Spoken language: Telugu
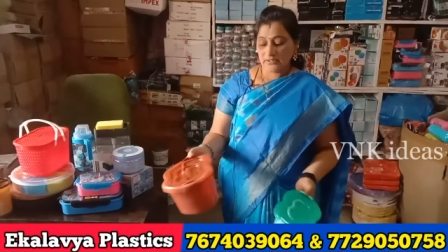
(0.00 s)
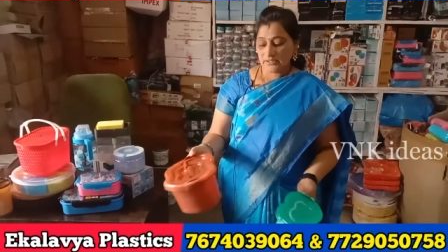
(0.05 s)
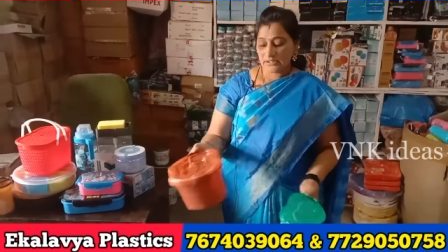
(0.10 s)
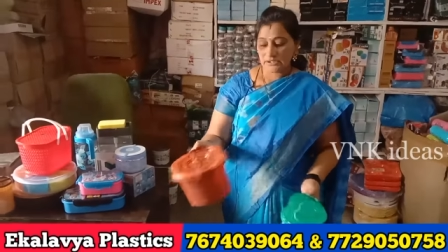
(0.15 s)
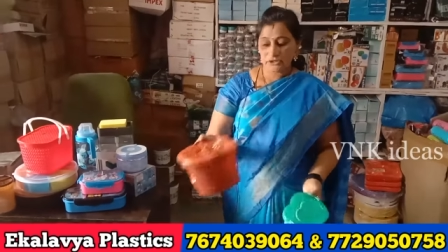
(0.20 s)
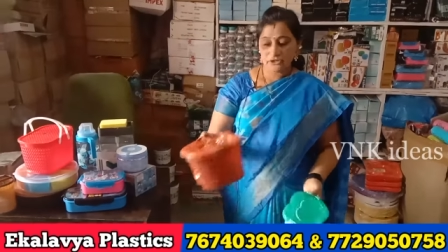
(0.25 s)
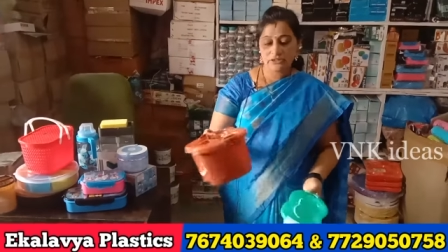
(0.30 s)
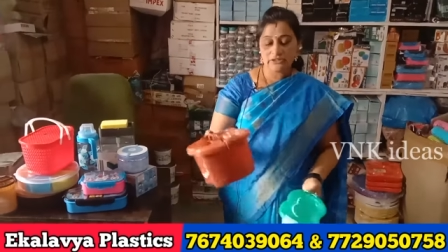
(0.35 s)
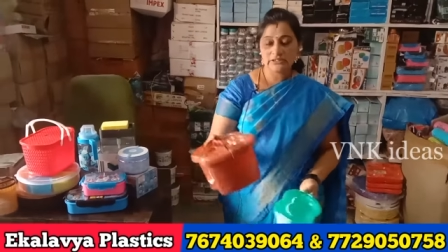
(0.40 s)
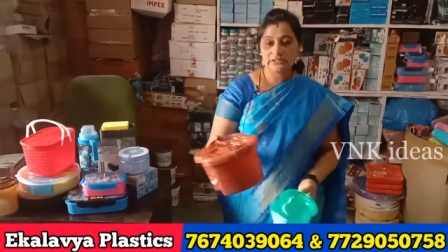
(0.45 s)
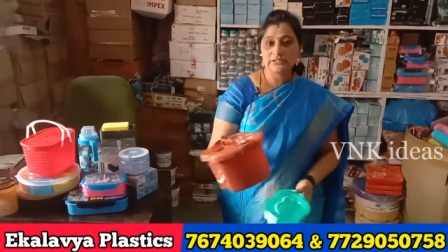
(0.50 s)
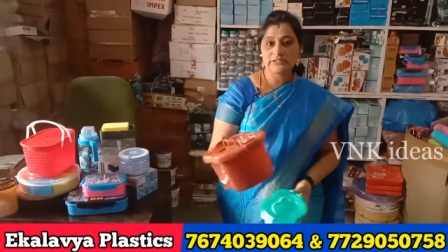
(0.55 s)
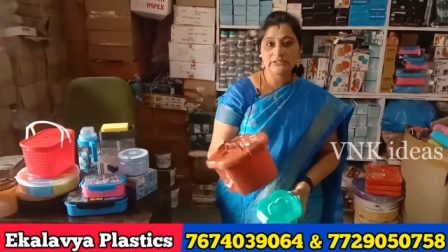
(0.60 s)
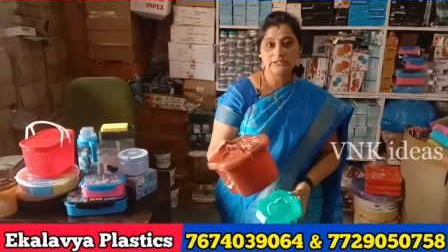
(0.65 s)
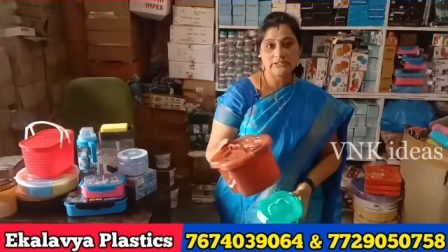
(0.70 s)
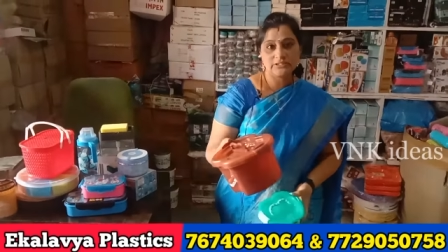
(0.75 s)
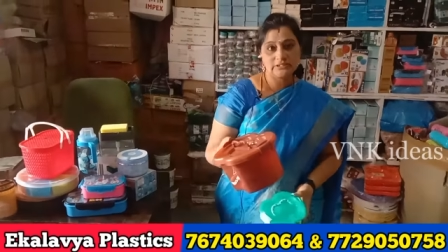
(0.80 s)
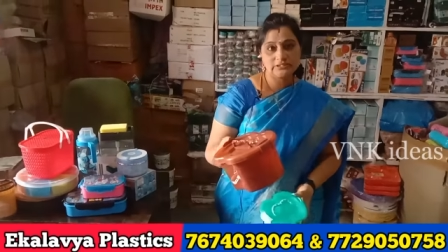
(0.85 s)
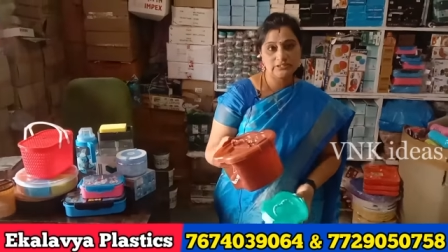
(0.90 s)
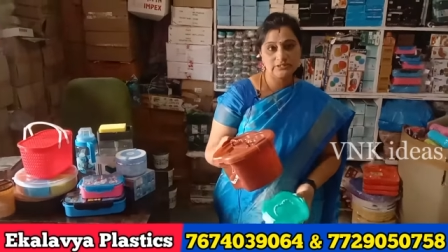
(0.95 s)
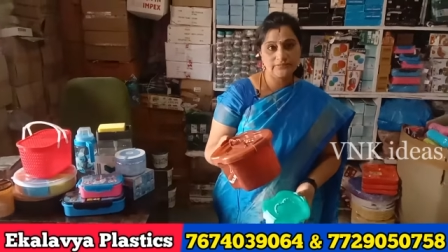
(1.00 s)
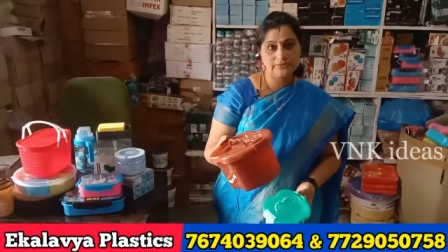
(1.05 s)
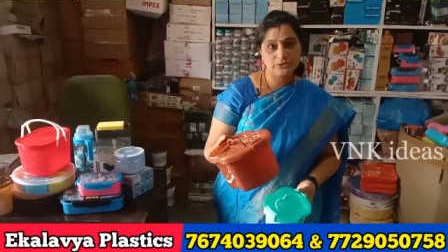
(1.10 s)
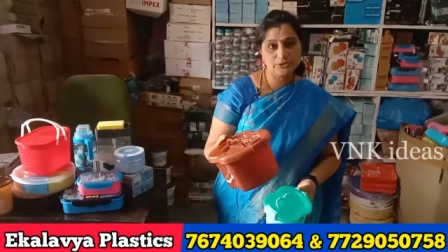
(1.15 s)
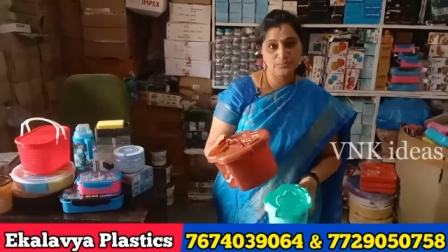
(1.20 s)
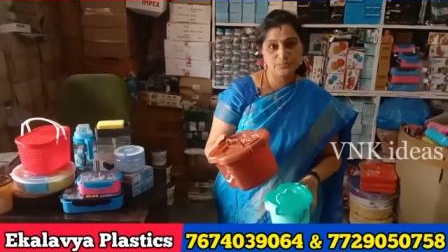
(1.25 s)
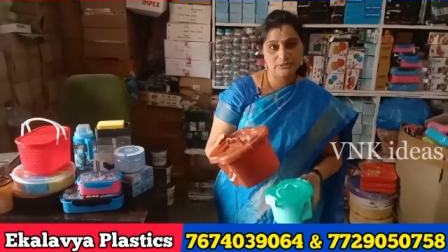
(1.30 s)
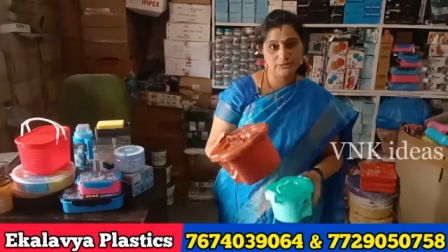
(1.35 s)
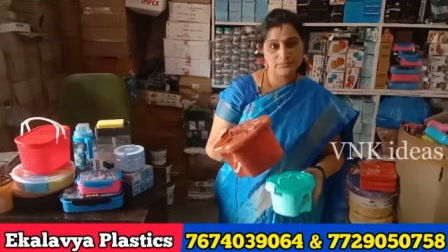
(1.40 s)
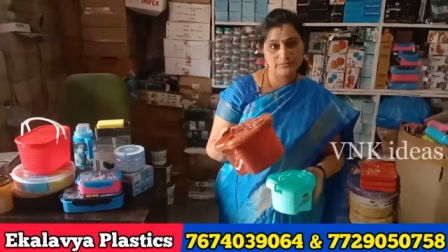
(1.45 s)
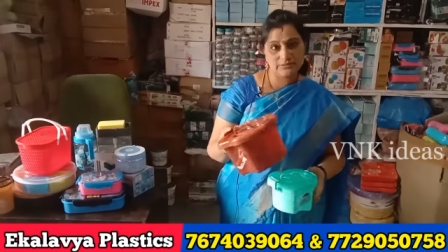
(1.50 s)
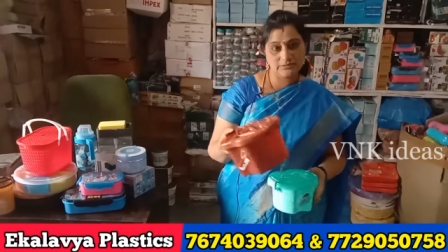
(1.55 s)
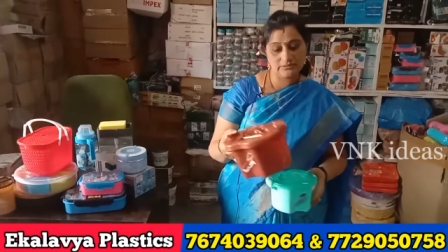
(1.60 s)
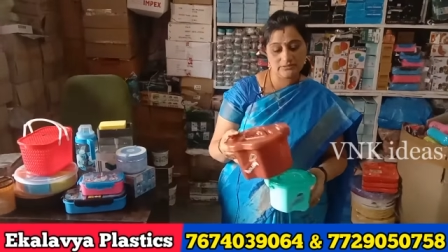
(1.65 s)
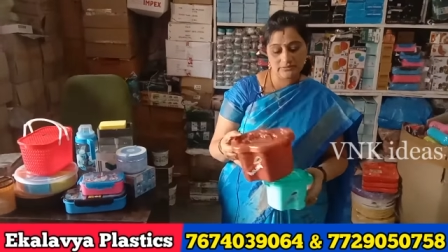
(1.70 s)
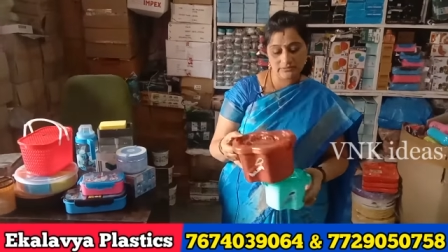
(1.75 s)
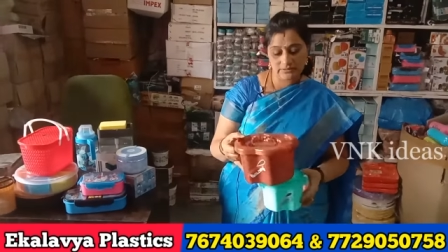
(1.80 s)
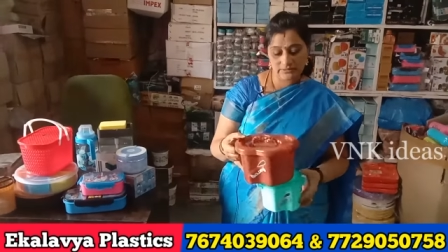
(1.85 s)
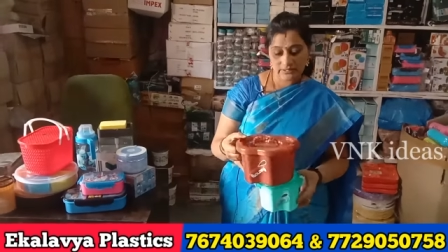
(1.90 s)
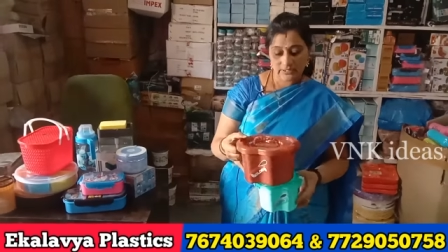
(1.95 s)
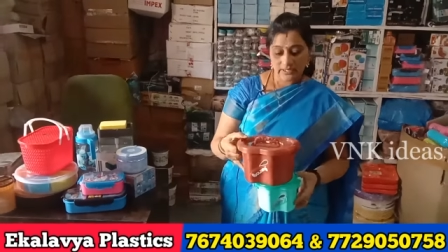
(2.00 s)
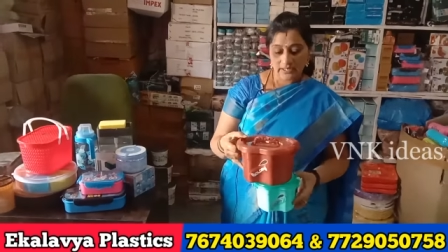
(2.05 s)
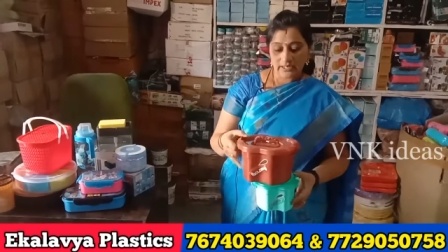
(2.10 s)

ఇది వచ్చేసి థర్టీ సెవెన్ రూపీస్ పడుతుంది